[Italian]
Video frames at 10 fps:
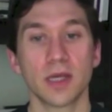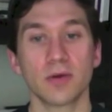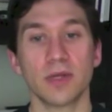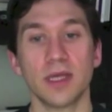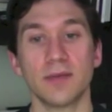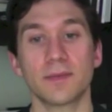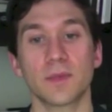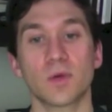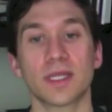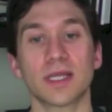Quindi
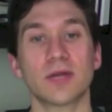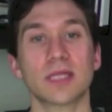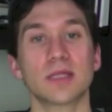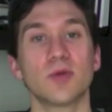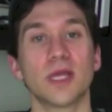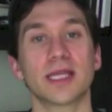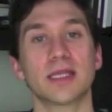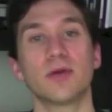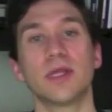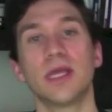guardando un attimo le
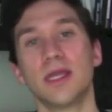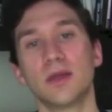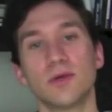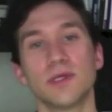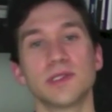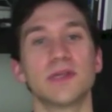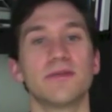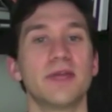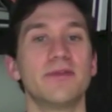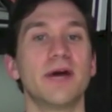categorie di cui si
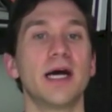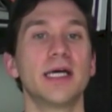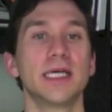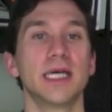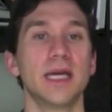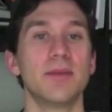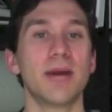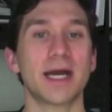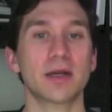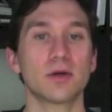riferiva eh,
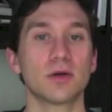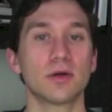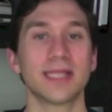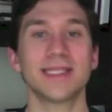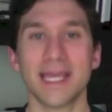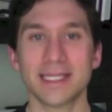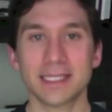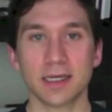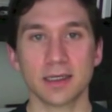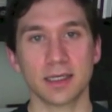Marco, la
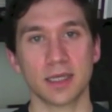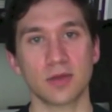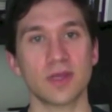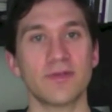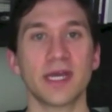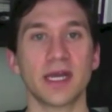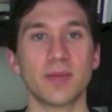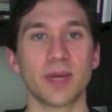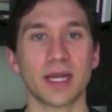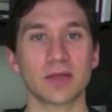dieta, credo di aver
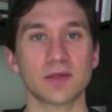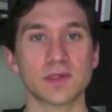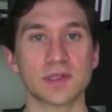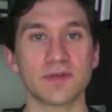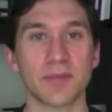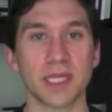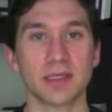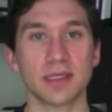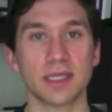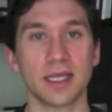parlato
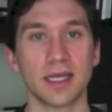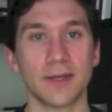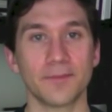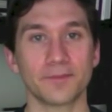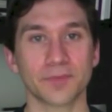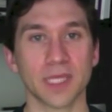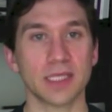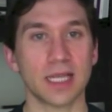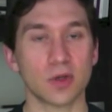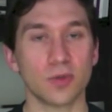esaustivamente del,
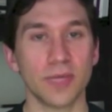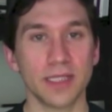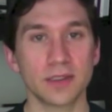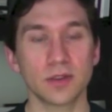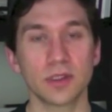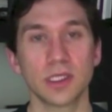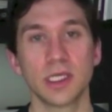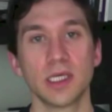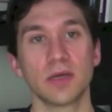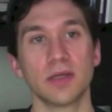dell'argomento,
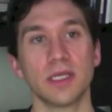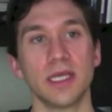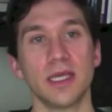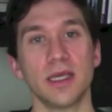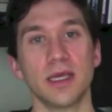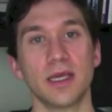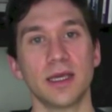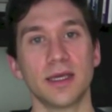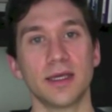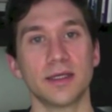quindi
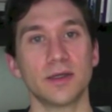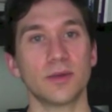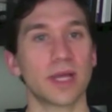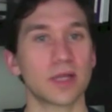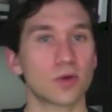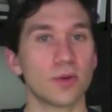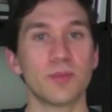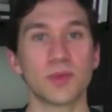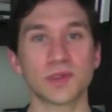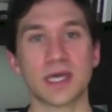eh, ho parlato come
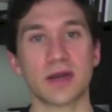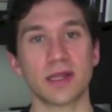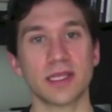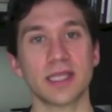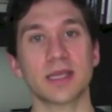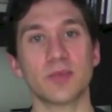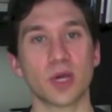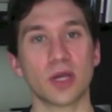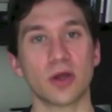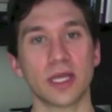impostare una dieta
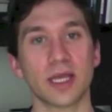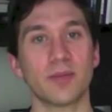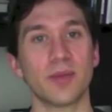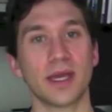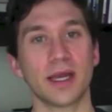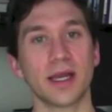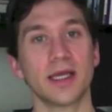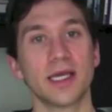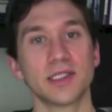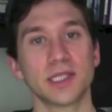ipocalorica per
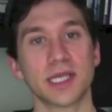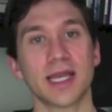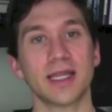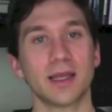cercare di